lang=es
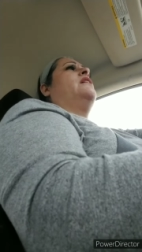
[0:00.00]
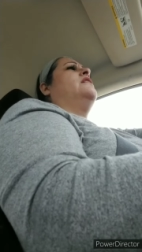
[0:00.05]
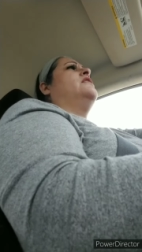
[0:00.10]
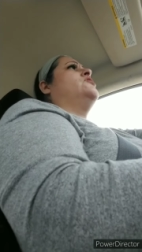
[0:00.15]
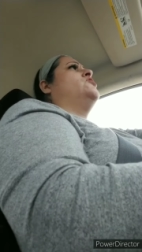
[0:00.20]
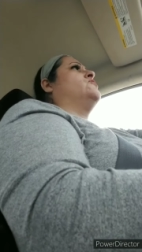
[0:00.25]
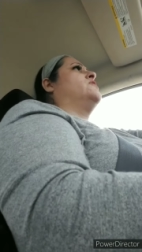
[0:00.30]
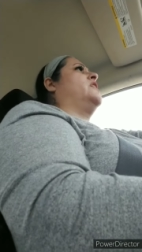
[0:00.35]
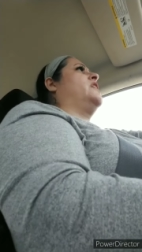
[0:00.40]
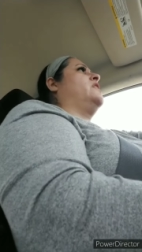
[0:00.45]
han
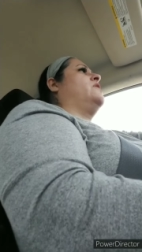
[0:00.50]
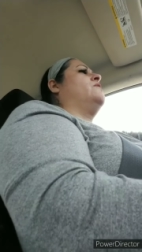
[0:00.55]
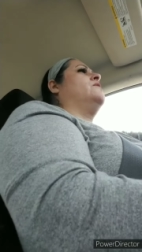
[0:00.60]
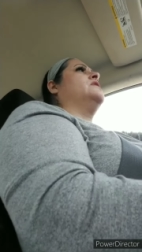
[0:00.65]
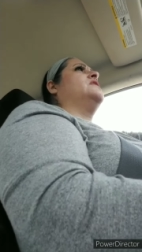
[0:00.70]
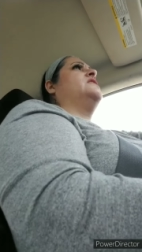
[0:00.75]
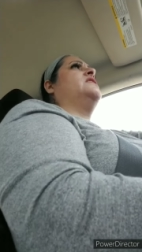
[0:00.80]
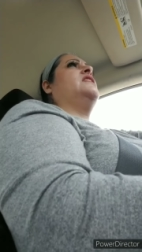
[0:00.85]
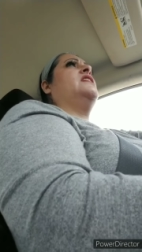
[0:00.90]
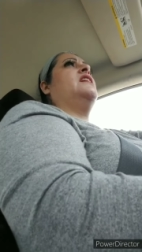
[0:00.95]
dicho que no
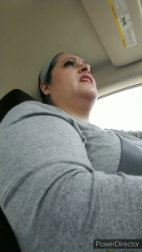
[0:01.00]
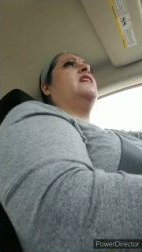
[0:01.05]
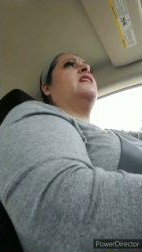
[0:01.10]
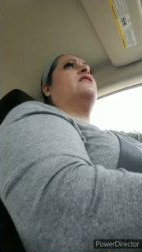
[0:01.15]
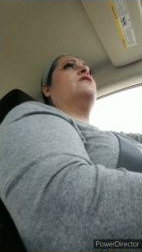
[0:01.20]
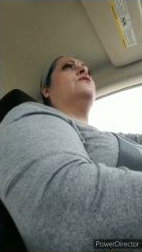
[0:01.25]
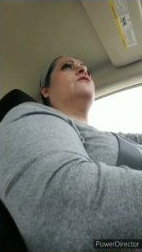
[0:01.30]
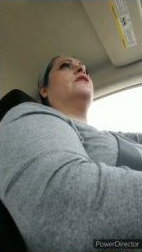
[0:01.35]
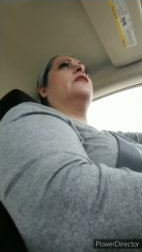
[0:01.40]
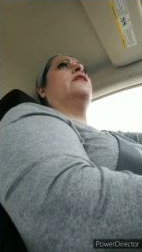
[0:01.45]
es
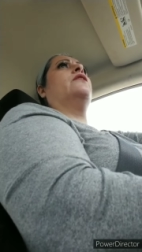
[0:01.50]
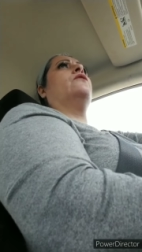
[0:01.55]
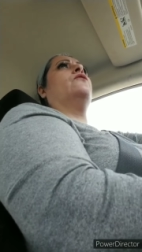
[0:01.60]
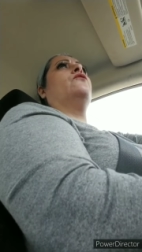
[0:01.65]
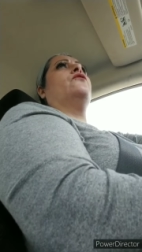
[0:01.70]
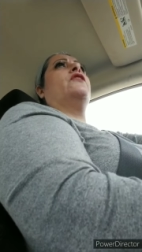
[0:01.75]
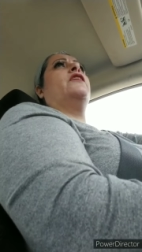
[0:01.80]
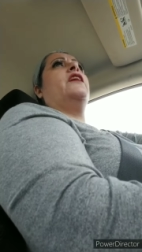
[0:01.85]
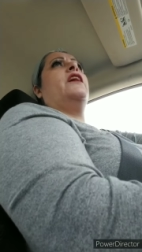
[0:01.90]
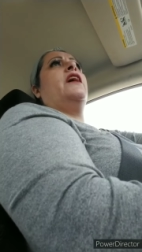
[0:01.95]
cierto, que yo
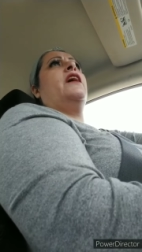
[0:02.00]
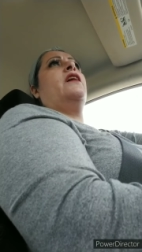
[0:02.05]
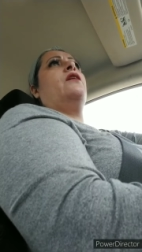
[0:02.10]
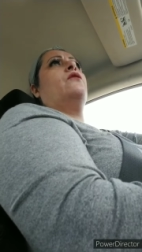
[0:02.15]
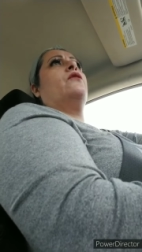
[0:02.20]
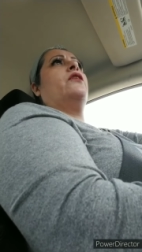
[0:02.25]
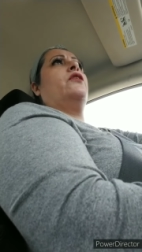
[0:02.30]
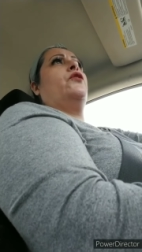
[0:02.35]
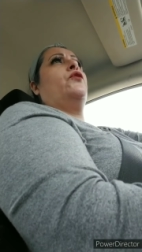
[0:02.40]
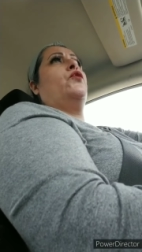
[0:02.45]
no
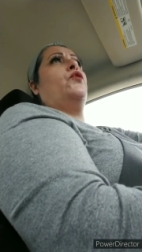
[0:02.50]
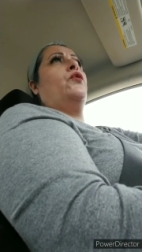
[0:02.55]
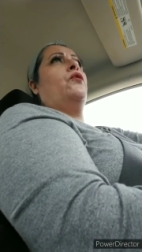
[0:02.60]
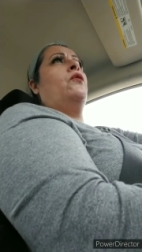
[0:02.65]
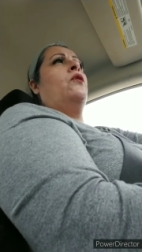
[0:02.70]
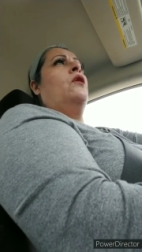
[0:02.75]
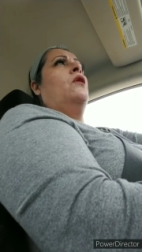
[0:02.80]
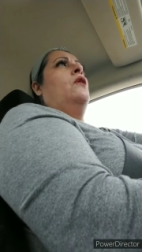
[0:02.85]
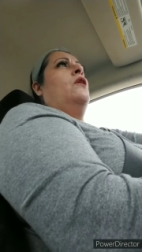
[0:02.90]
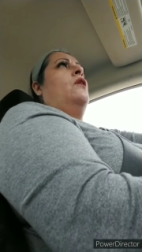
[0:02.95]
quiero, que yo no,